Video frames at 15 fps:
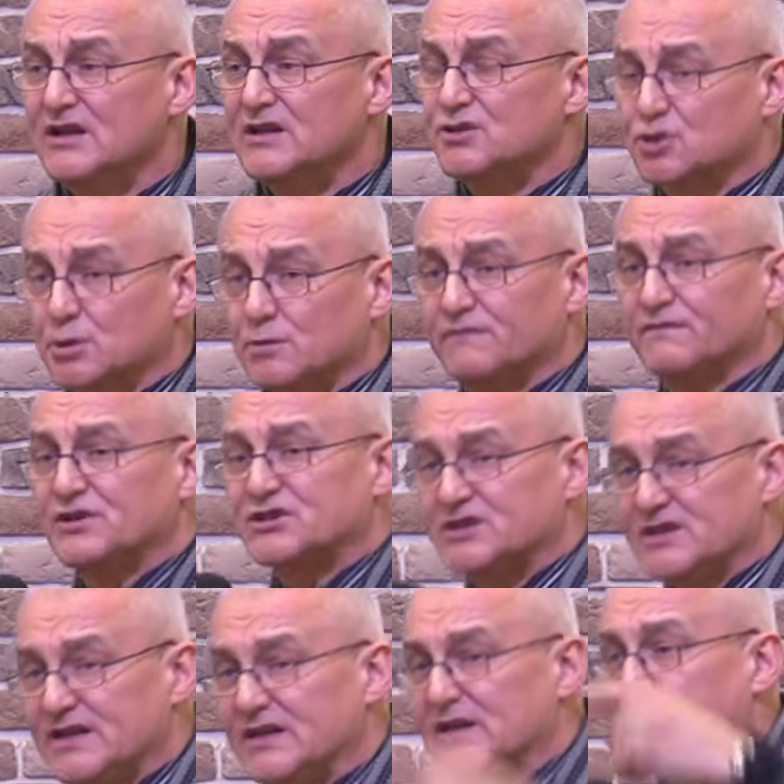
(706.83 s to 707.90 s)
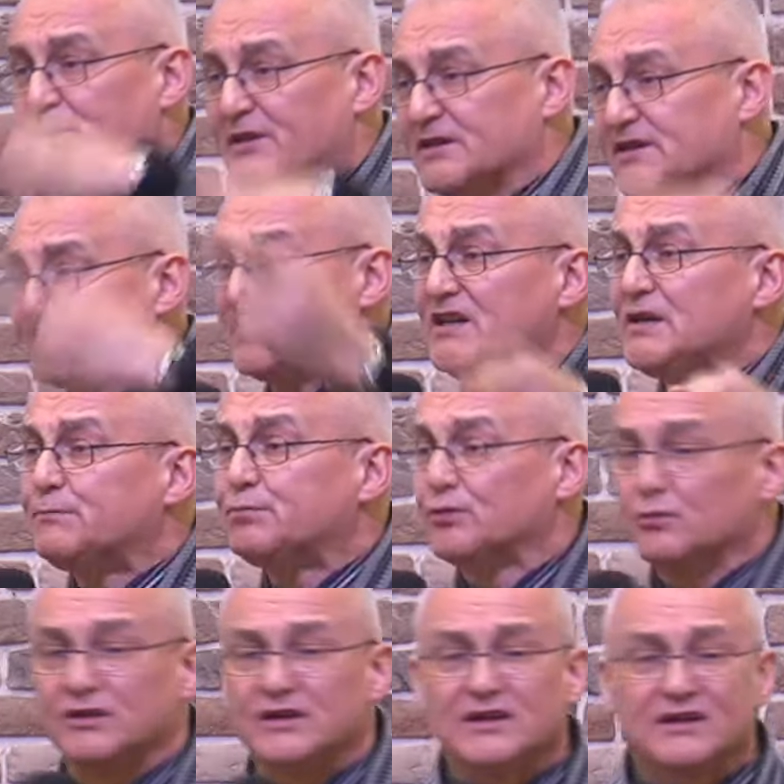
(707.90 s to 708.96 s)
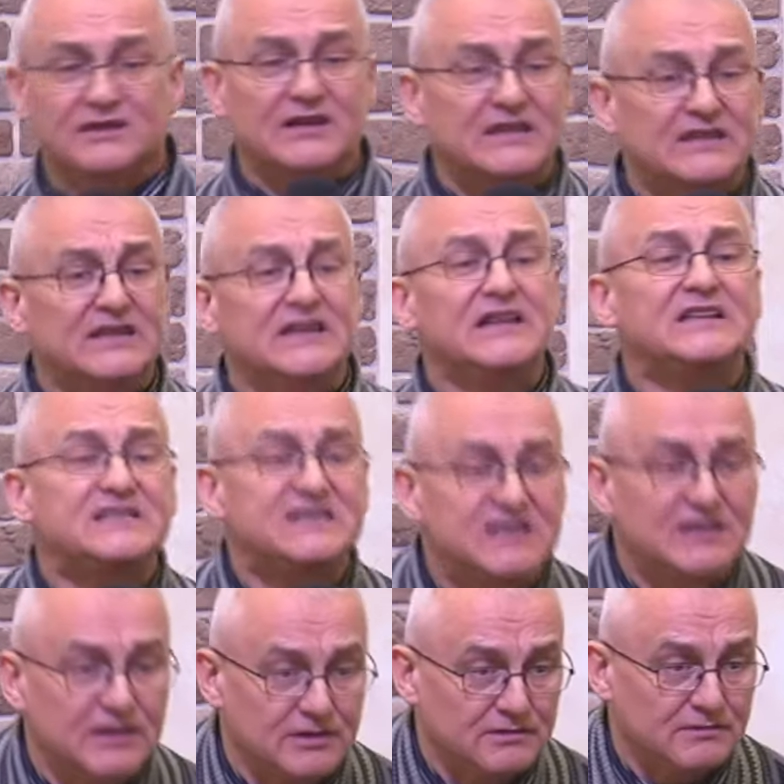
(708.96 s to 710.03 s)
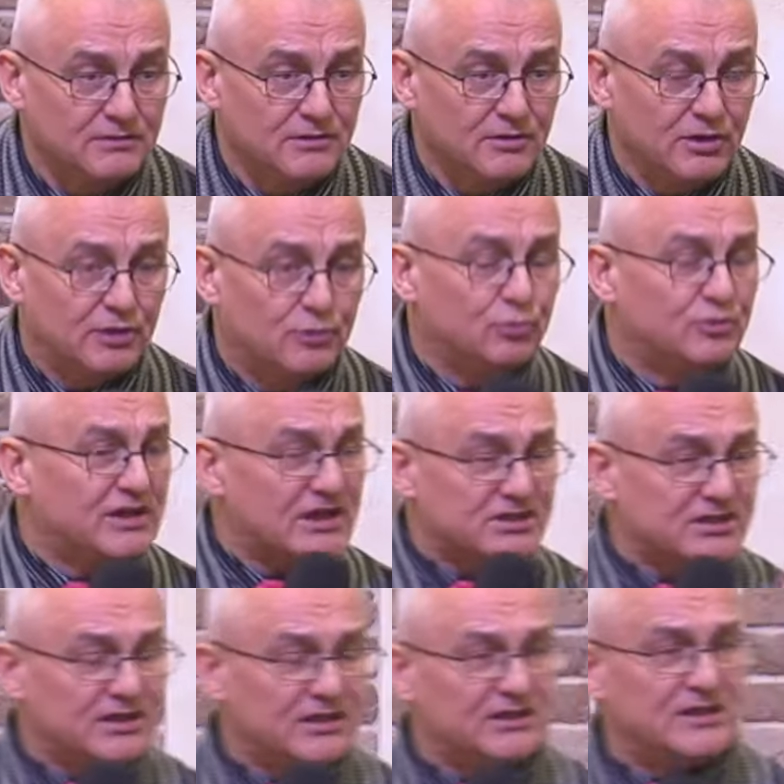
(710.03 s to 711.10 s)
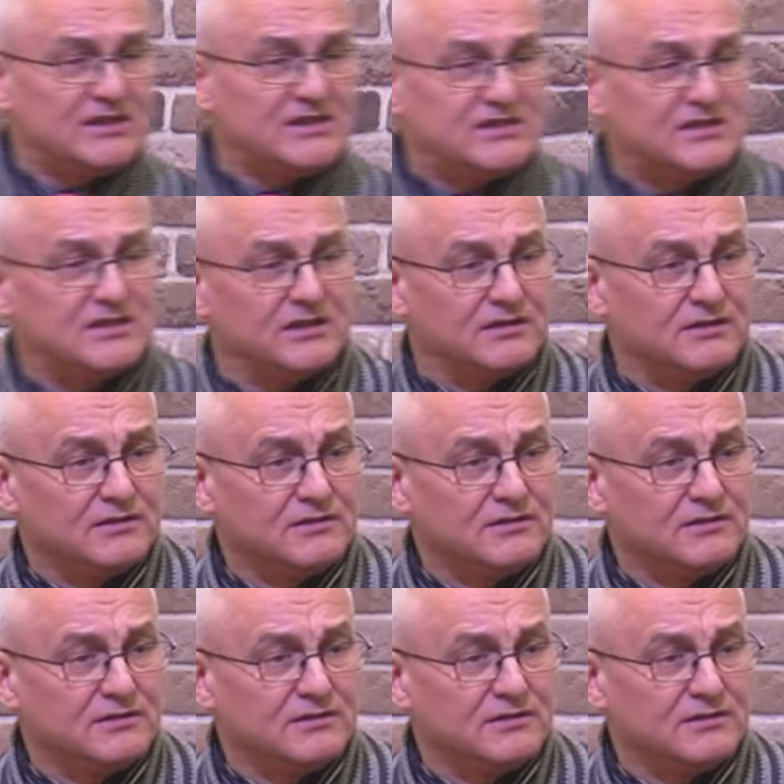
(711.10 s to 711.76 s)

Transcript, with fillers: Чтобы вы шли и приносили плод. Надо идти. И куда же надо идти?